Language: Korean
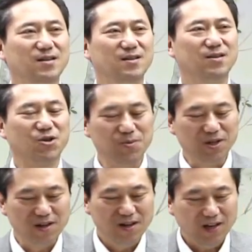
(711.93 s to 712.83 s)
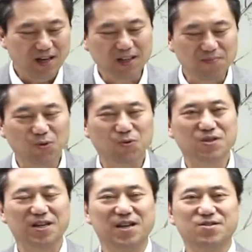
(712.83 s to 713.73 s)
그러면 에덴
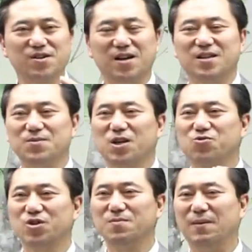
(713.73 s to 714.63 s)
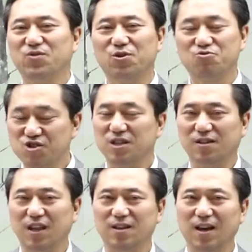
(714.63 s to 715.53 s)
동산에서 하나님께서 우리 만들어 주실
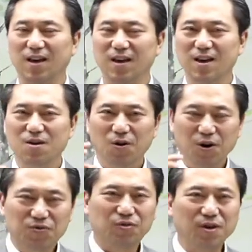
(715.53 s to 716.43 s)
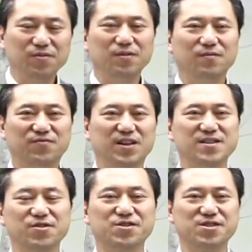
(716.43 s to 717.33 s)
때에 어떤
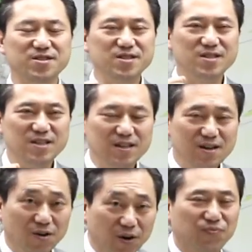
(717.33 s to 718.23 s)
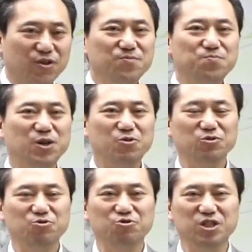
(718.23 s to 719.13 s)
바이러스든지 어떤
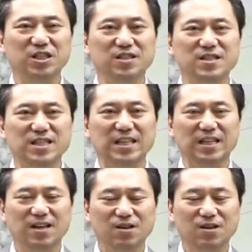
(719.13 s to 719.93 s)
병원균이든지